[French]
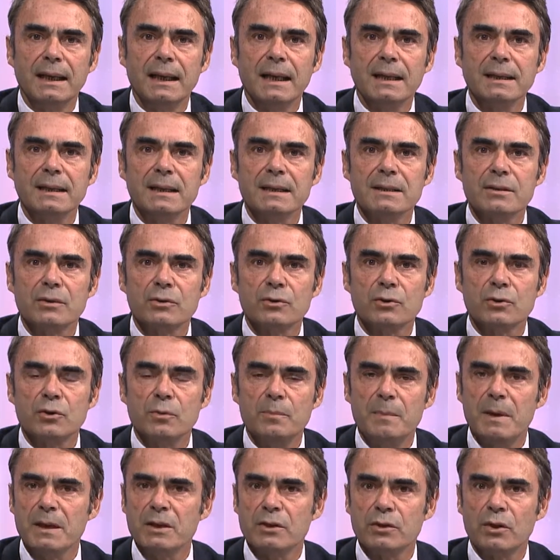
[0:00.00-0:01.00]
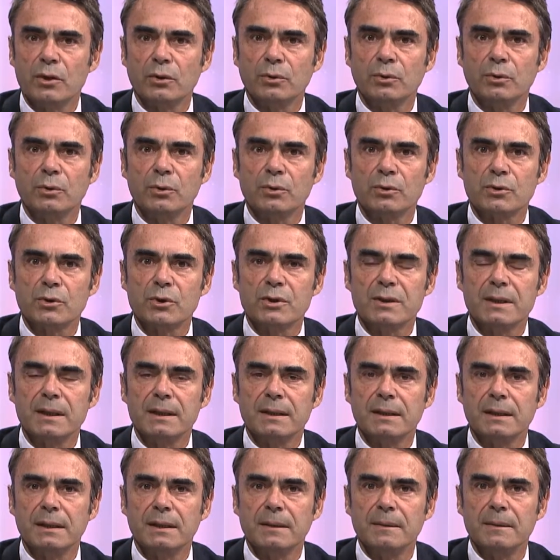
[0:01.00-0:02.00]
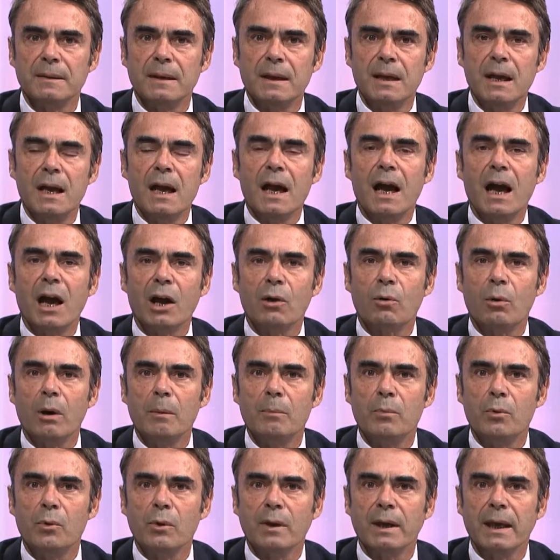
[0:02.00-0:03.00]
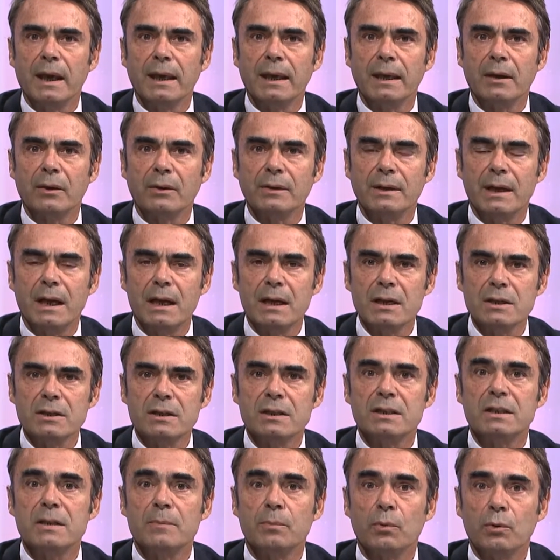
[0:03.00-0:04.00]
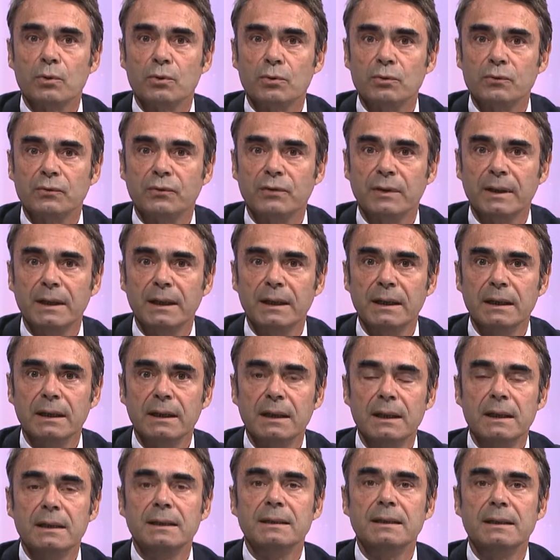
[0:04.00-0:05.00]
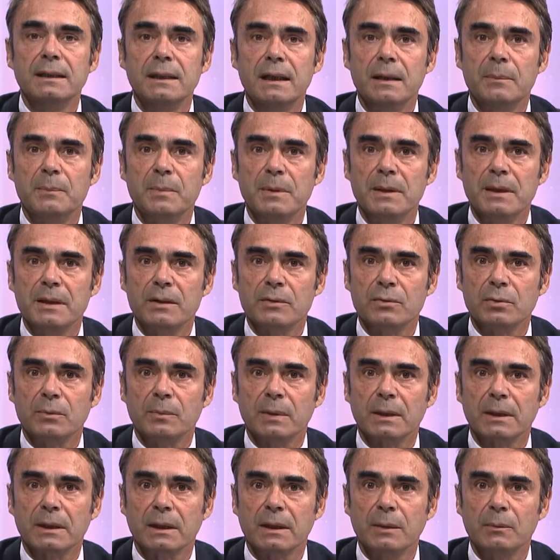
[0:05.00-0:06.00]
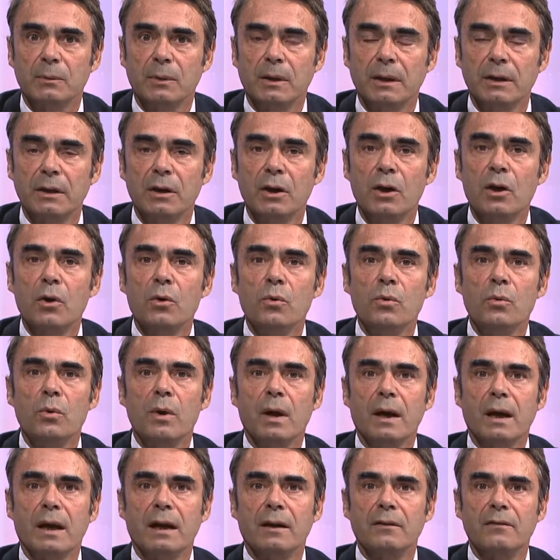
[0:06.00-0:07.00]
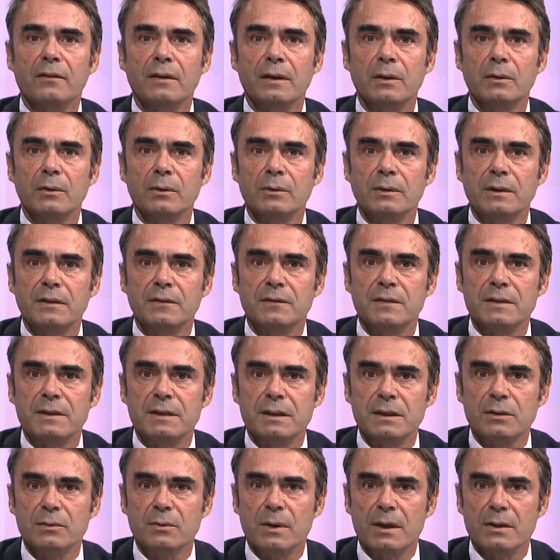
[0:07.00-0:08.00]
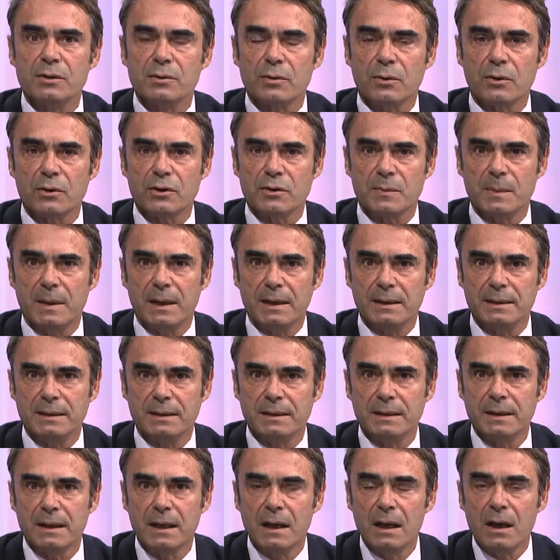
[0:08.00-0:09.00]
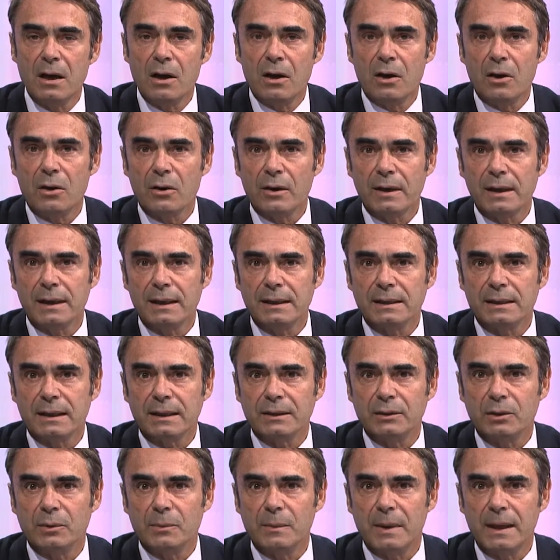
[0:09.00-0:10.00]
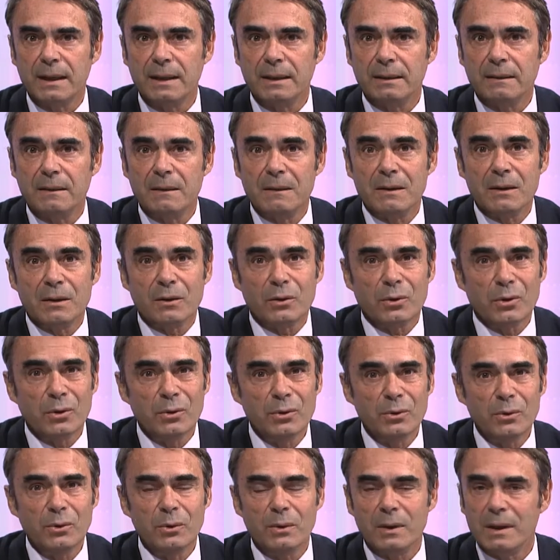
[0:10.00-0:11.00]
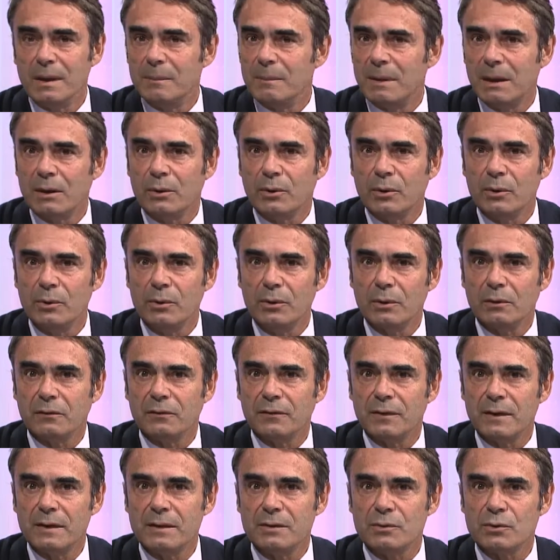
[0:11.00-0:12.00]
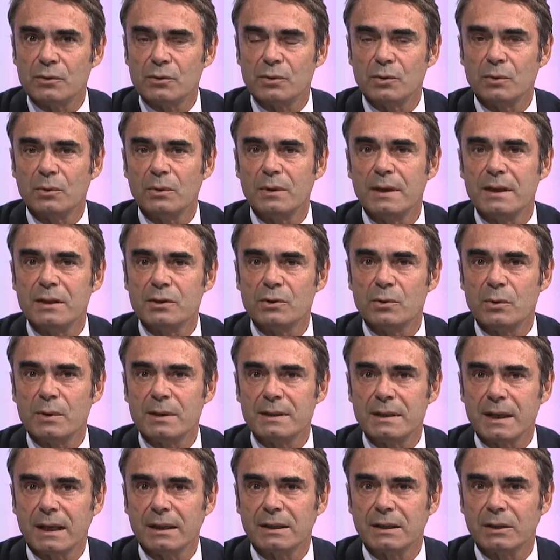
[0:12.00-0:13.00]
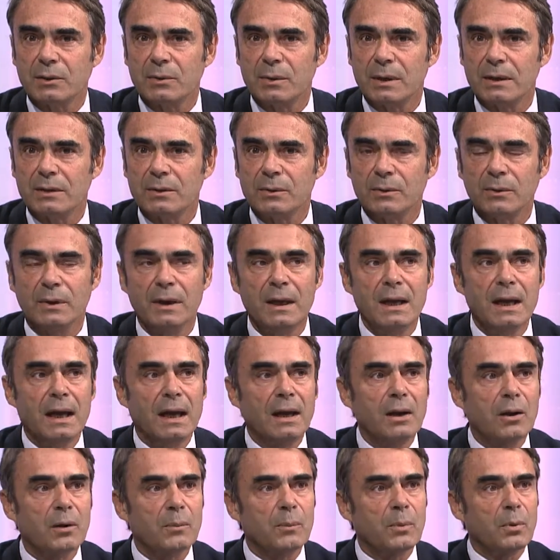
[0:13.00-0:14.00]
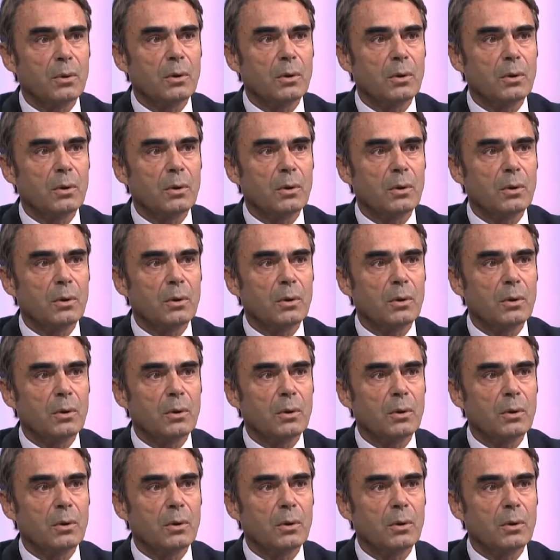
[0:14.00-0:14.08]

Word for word: est l'un des enjeux majeurs de nos sociétés. À quoi bon gagner en âge si c'est pour souffrir, dilapider son patrimoine ou aggraver le déficit de l'assurance maladie Or, il est un domaine connu et mal connu, en fait, ce sont les os et les articulations. Alors,